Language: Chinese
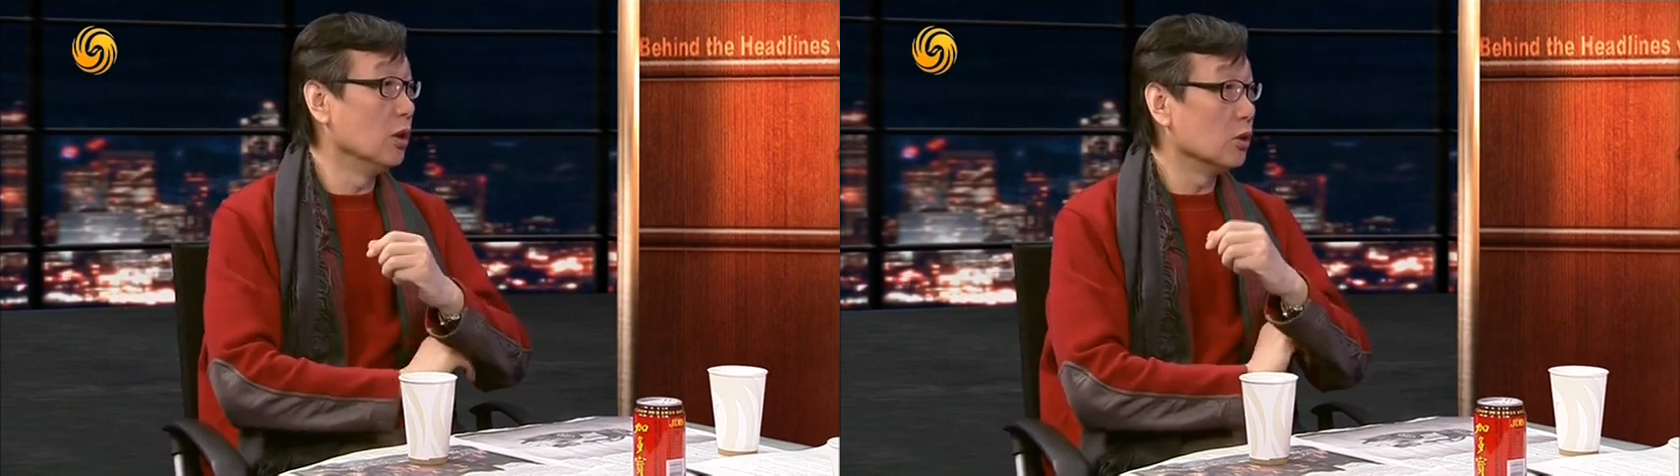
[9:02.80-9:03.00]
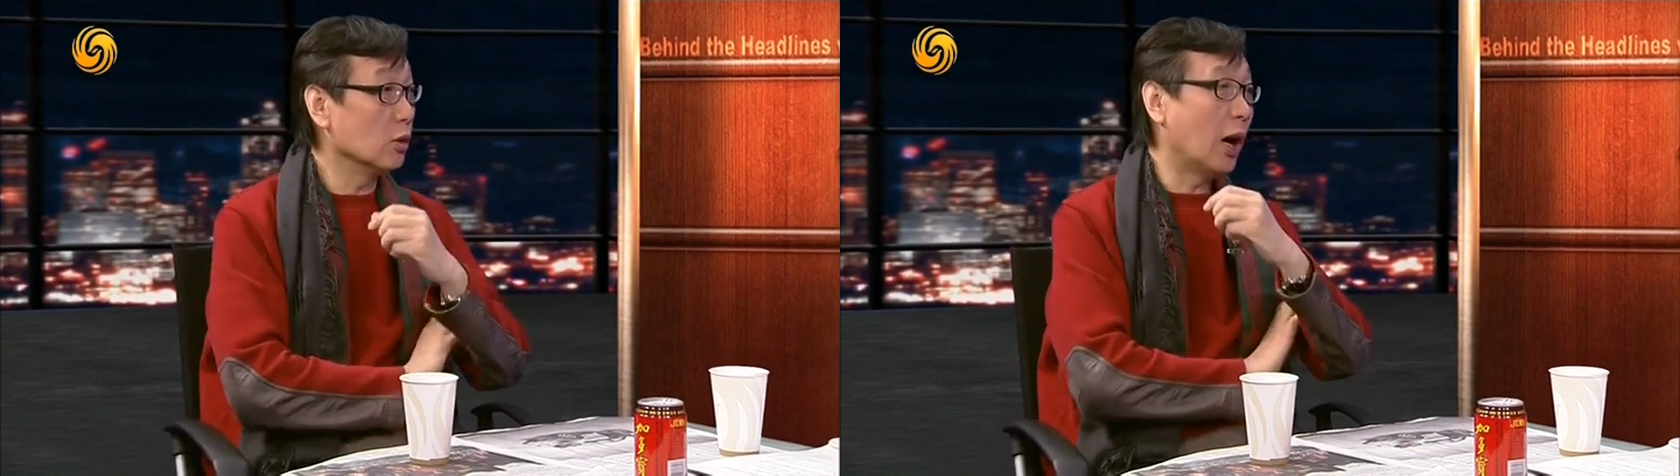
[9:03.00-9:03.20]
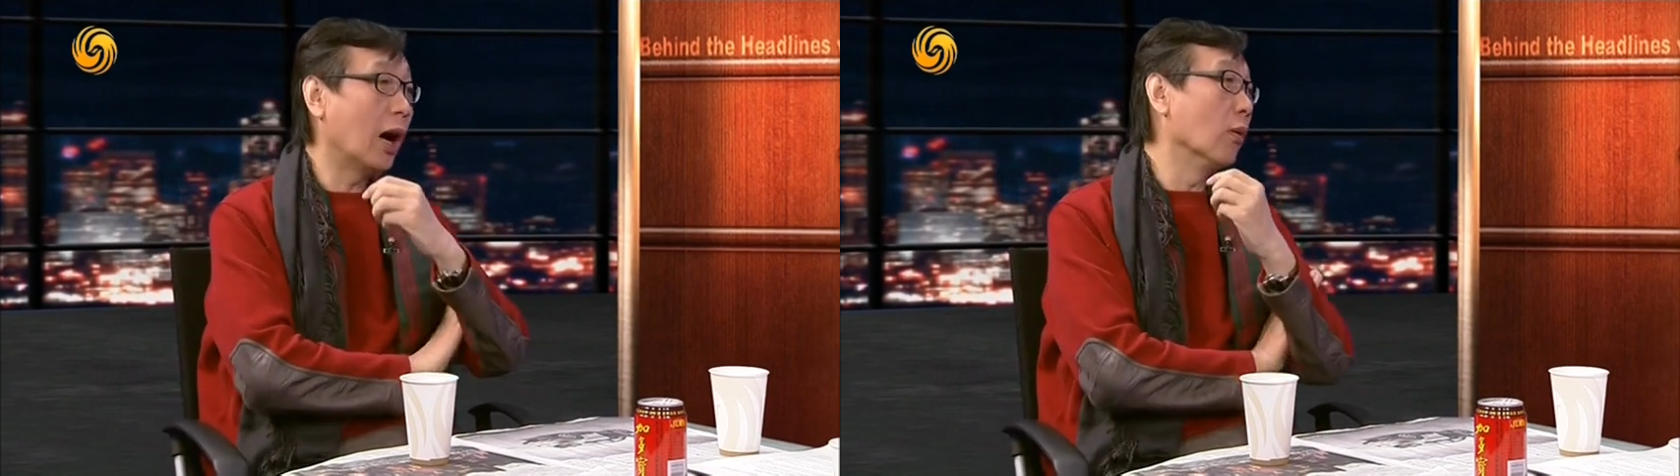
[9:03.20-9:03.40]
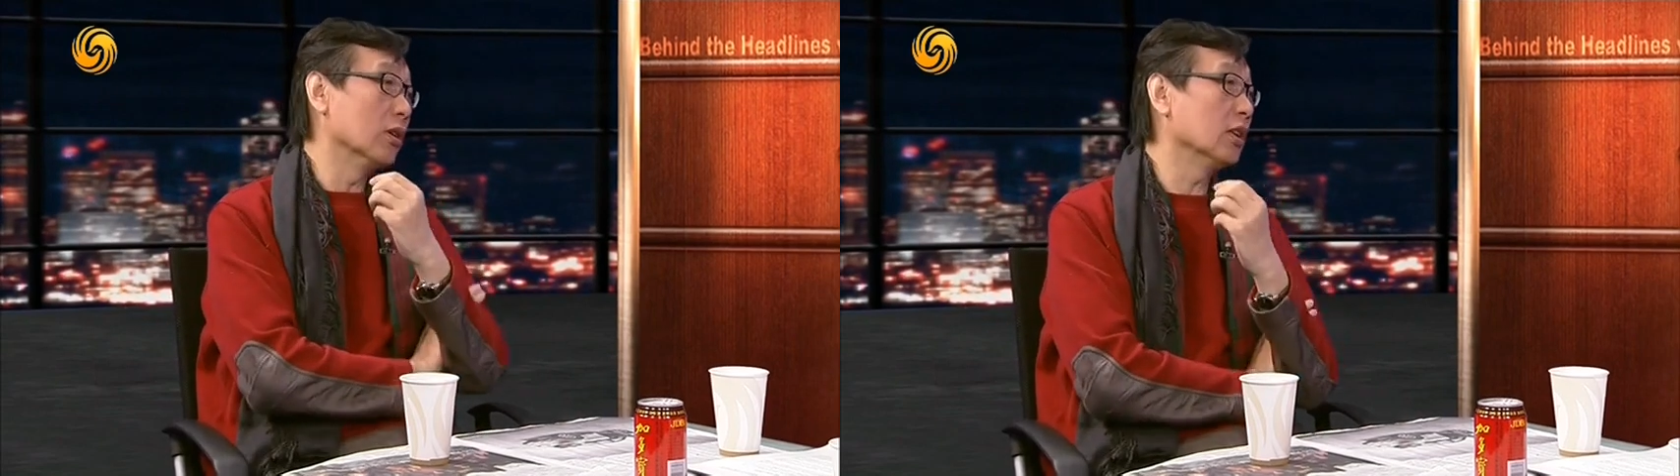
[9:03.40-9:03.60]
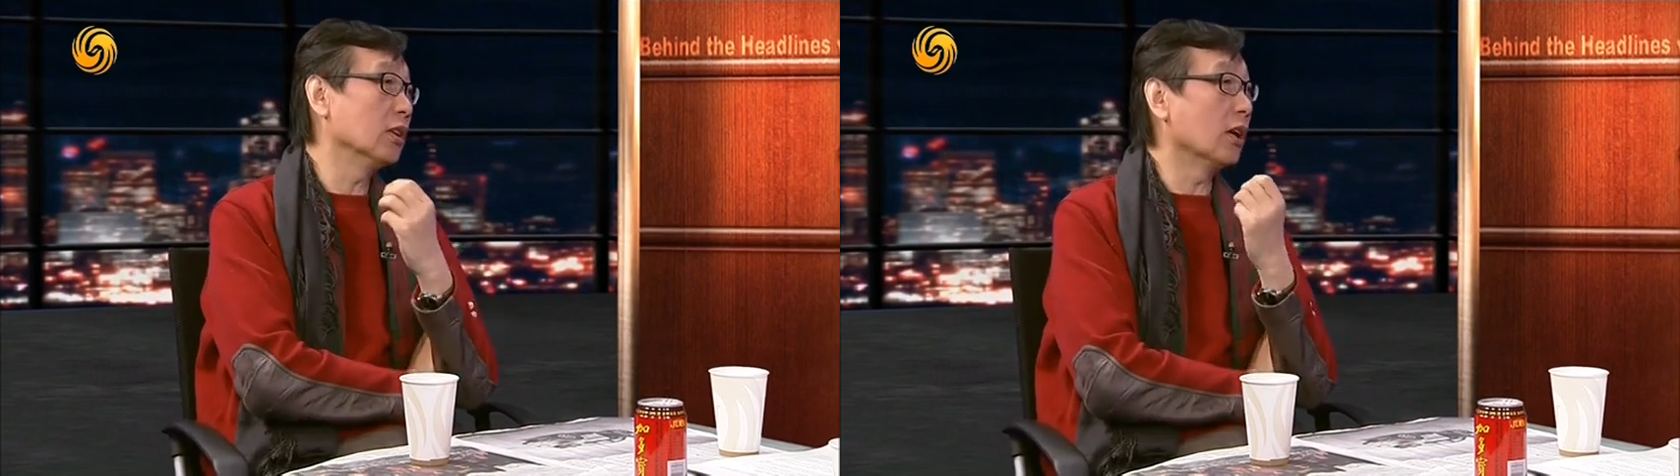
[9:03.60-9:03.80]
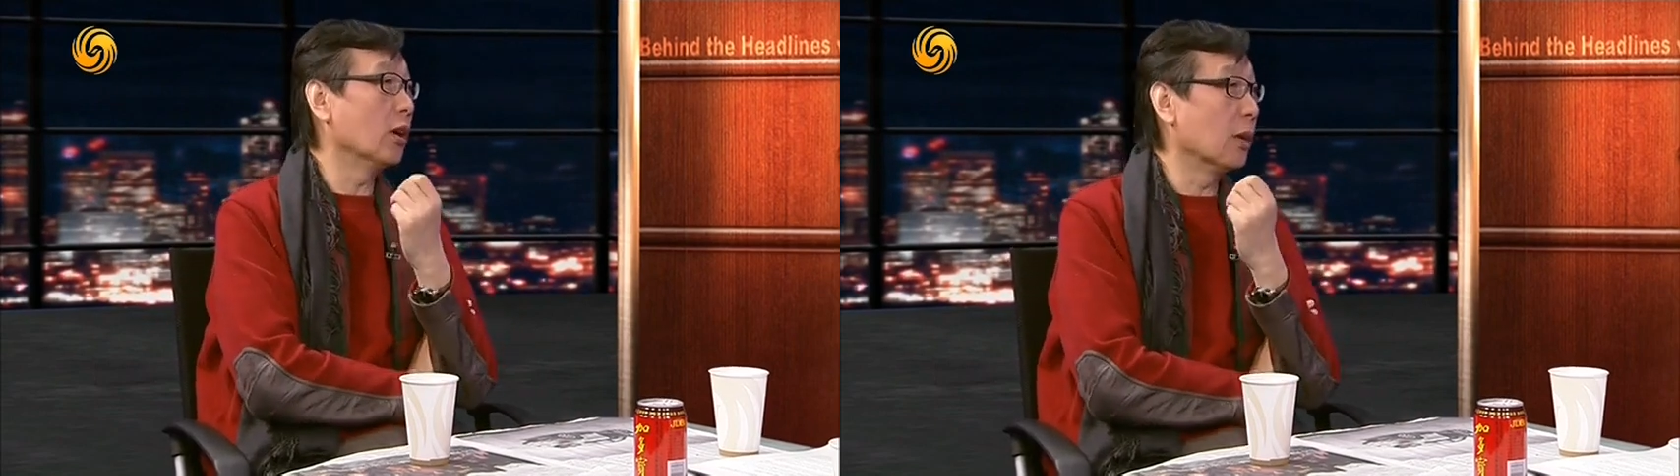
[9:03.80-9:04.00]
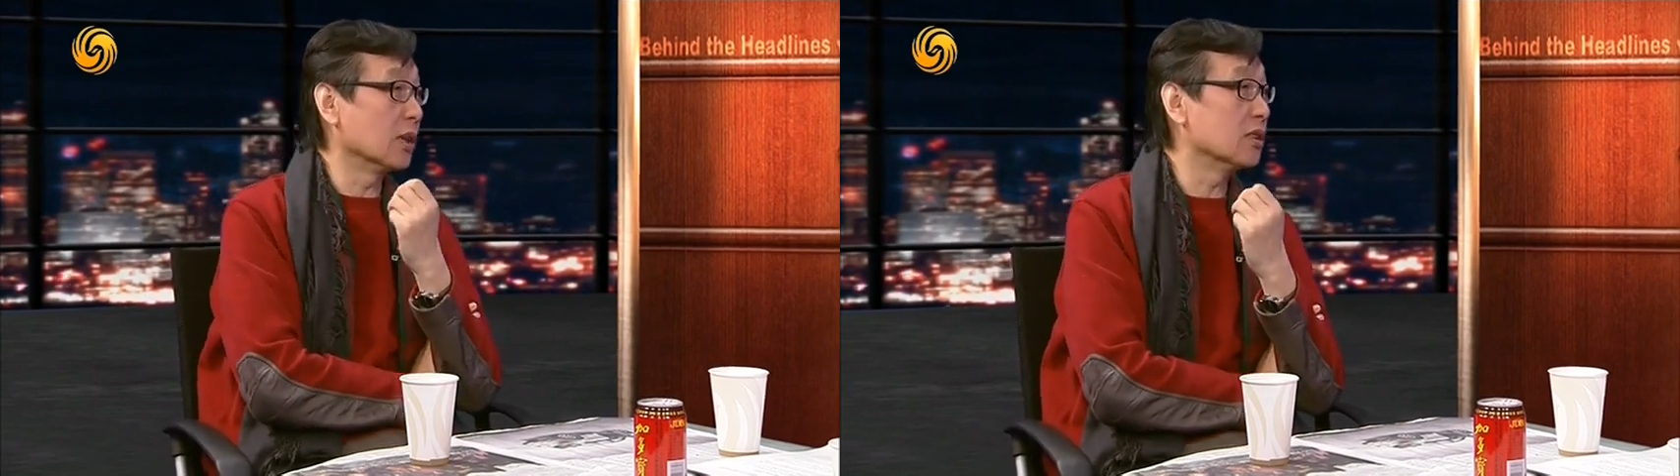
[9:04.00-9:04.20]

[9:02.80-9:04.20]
说啊，我今年要把